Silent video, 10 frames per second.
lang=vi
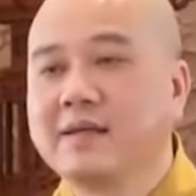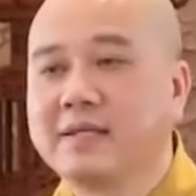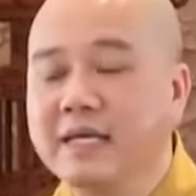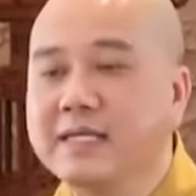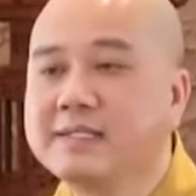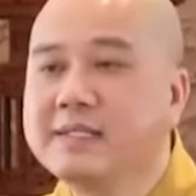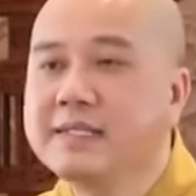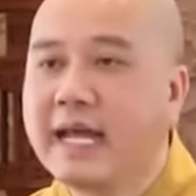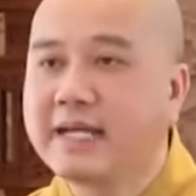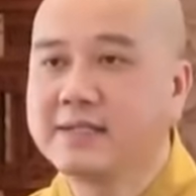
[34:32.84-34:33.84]
chỉ
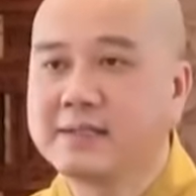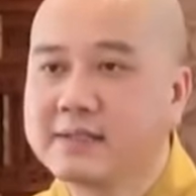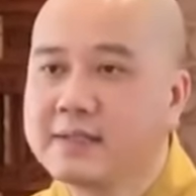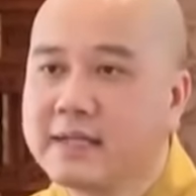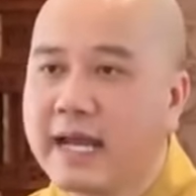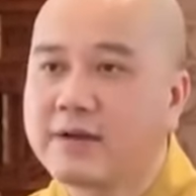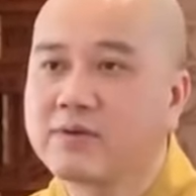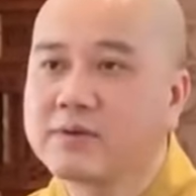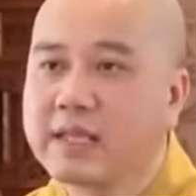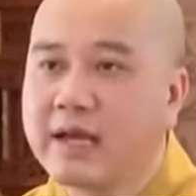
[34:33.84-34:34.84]
xin ăn những thức ăn
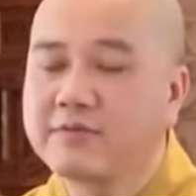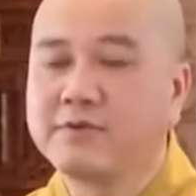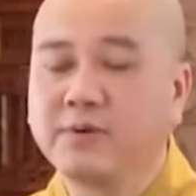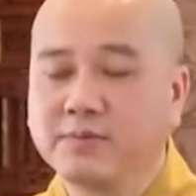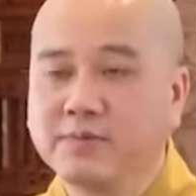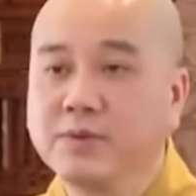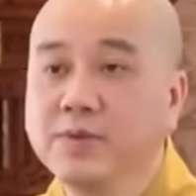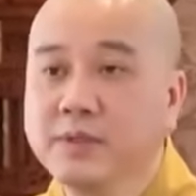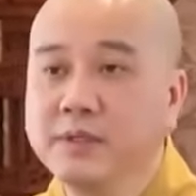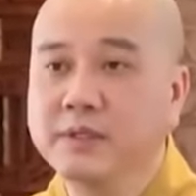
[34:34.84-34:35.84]
có tác dụng
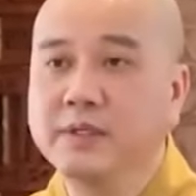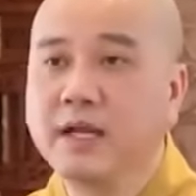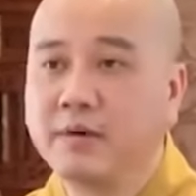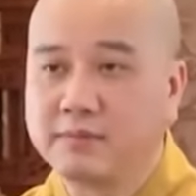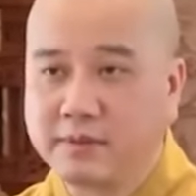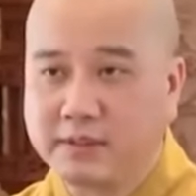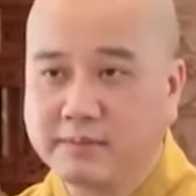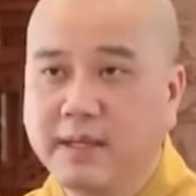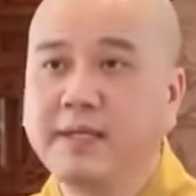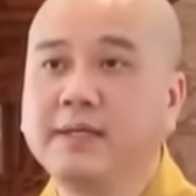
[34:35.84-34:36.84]
nuôi dưỡng lòng từ
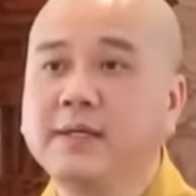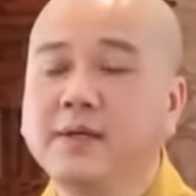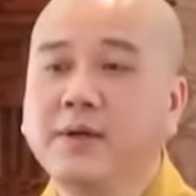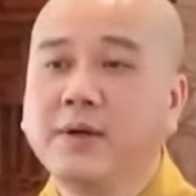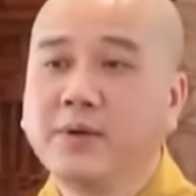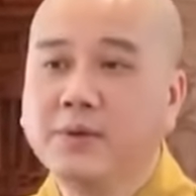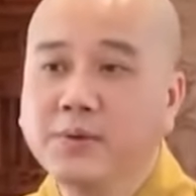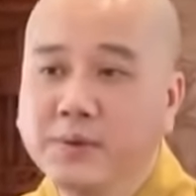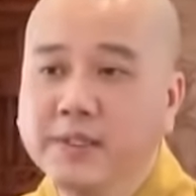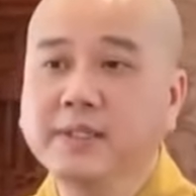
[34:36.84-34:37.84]
bi
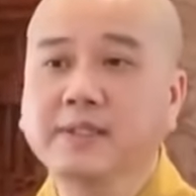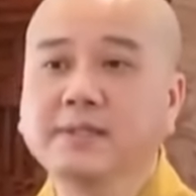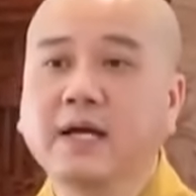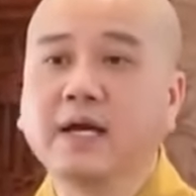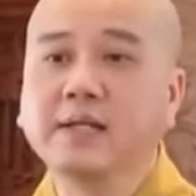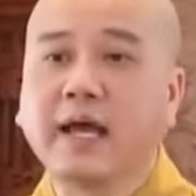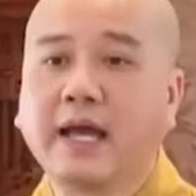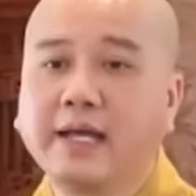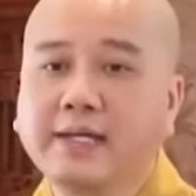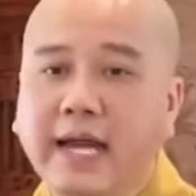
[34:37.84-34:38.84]
nuôi dưỡng cơ
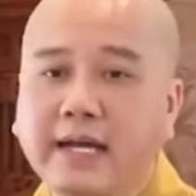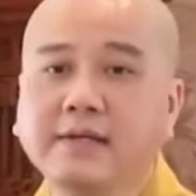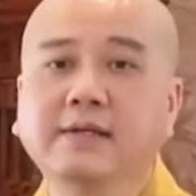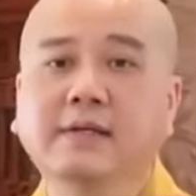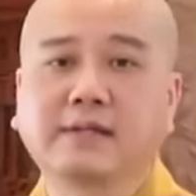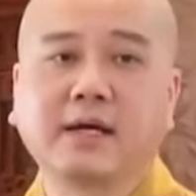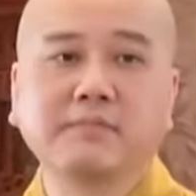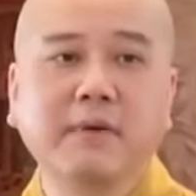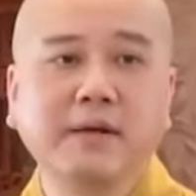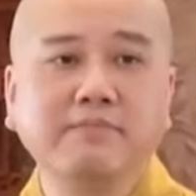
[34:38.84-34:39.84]
thể ngăn ngừa
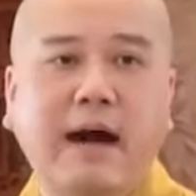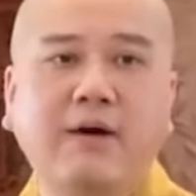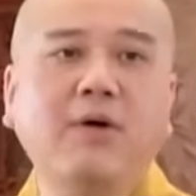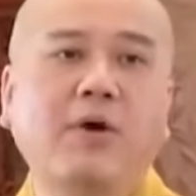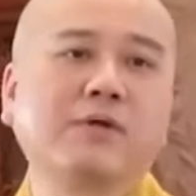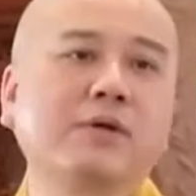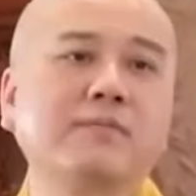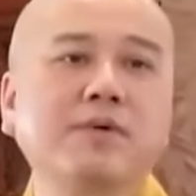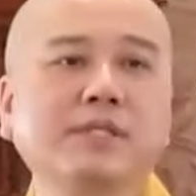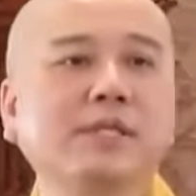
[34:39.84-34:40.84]
tật bệnh bảo hộ được
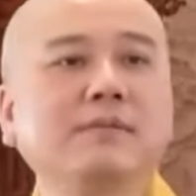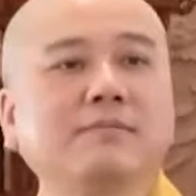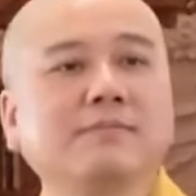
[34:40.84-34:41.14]
môi sinh